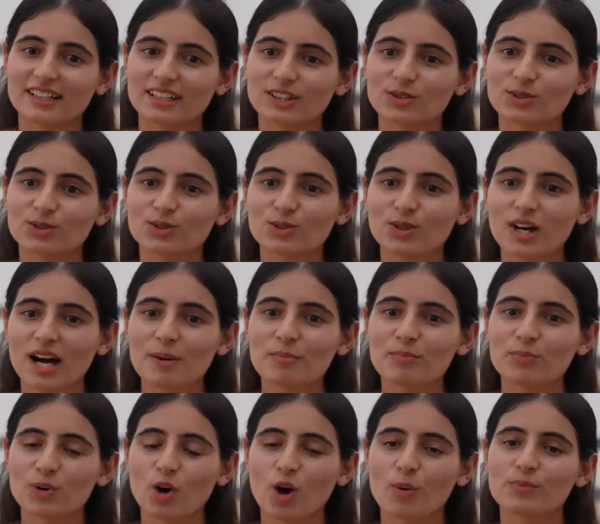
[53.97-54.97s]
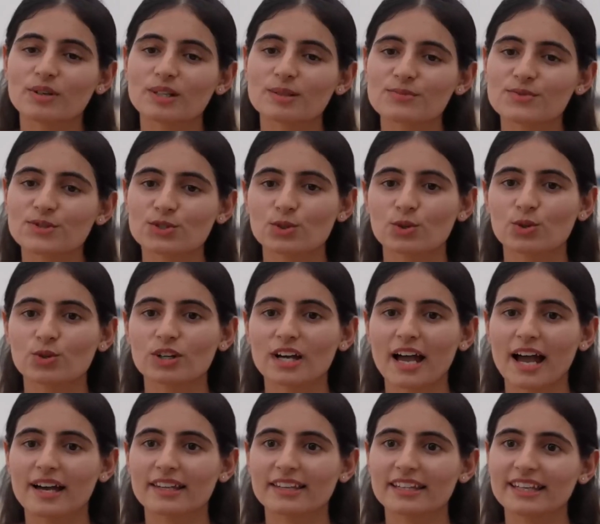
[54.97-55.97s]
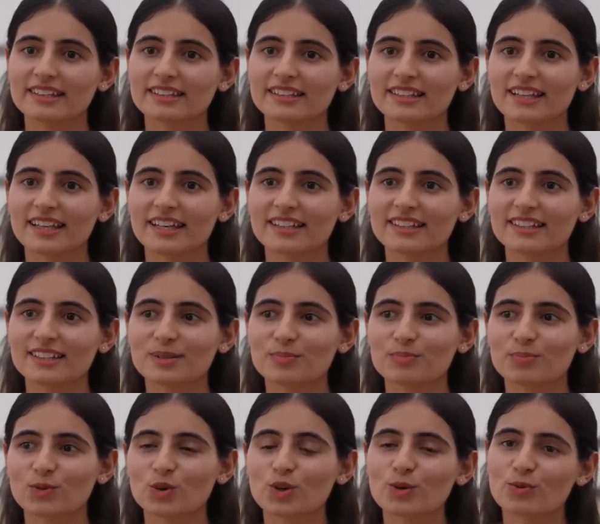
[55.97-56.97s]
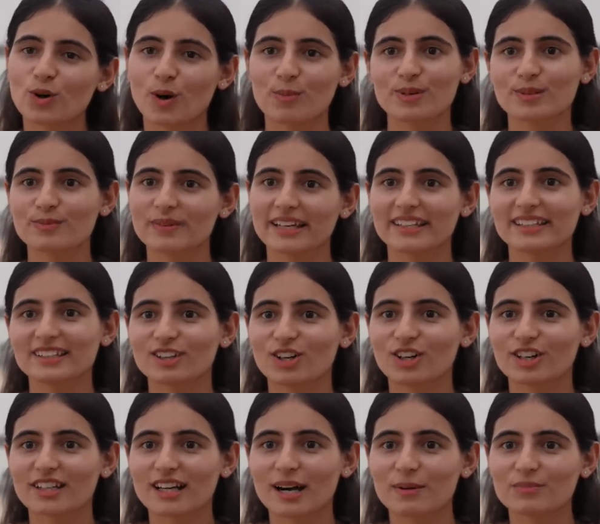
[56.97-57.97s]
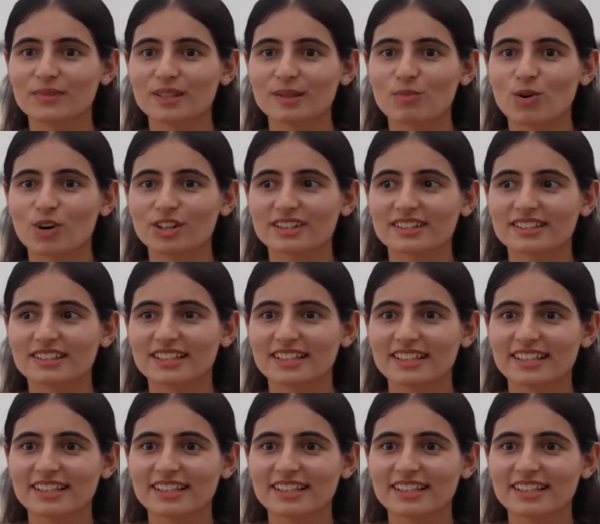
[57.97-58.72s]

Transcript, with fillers: यू नो हम प्रॉब्लम्स को देखते हैं कि कोई प्रॉब्लम आई और हमने बहुत